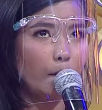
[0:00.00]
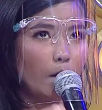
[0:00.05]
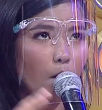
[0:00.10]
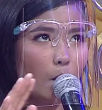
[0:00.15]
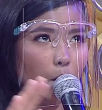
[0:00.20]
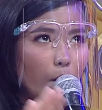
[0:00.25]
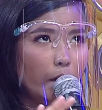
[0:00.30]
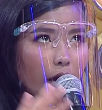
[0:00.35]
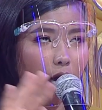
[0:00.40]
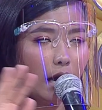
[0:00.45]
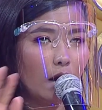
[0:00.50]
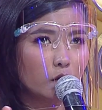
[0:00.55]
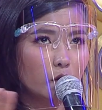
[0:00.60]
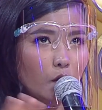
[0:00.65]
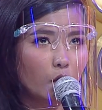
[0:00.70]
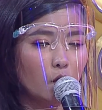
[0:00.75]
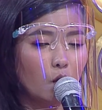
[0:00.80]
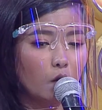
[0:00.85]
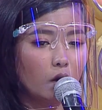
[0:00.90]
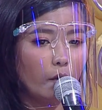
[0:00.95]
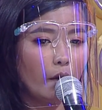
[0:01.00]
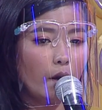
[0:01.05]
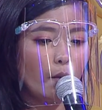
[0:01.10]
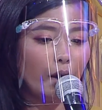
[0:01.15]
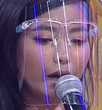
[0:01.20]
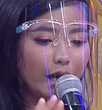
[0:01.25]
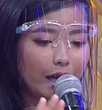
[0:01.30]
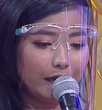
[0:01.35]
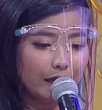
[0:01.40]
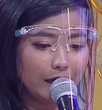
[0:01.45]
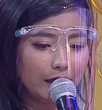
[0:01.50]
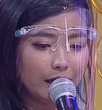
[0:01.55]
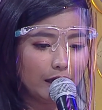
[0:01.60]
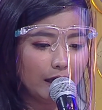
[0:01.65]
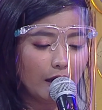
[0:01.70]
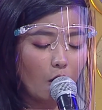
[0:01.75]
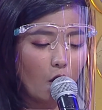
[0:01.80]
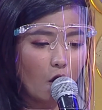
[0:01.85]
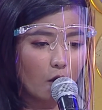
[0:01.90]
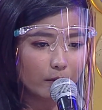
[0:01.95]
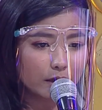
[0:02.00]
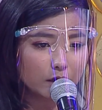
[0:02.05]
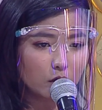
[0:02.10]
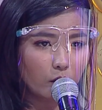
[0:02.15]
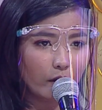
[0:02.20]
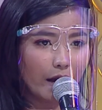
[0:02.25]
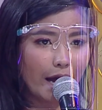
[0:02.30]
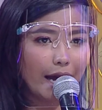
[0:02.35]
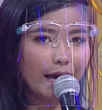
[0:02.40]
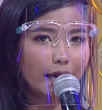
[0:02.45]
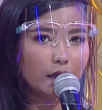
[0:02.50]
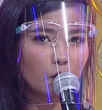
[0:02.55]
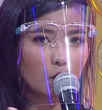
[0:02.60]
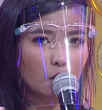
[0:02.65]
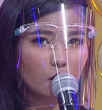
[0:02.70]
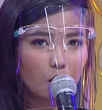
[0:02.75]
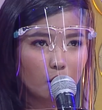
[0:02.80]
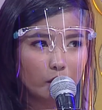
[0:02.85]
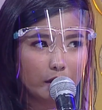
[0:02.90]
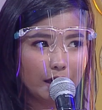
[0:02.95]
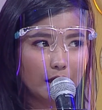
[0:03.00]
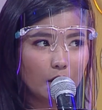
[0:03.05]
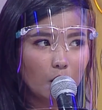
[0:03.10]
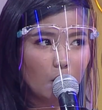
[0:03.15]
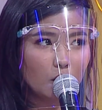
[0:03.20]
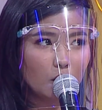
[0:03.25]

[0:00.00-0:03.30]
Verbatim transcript: พอคุยกับเขาตกลงแล้วว่าวันอาทิตย์นี้เอาของมาส่งให้ ตกลงกิโล